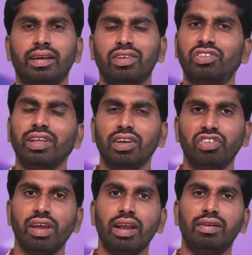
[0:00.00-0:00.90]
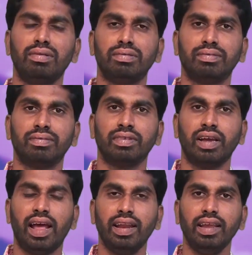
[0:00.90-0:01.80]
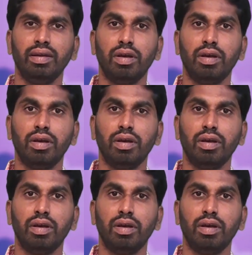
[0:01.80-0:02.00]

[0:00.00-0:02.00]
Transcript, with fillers: ఖచ్చితంగా చేయగలడు కానీ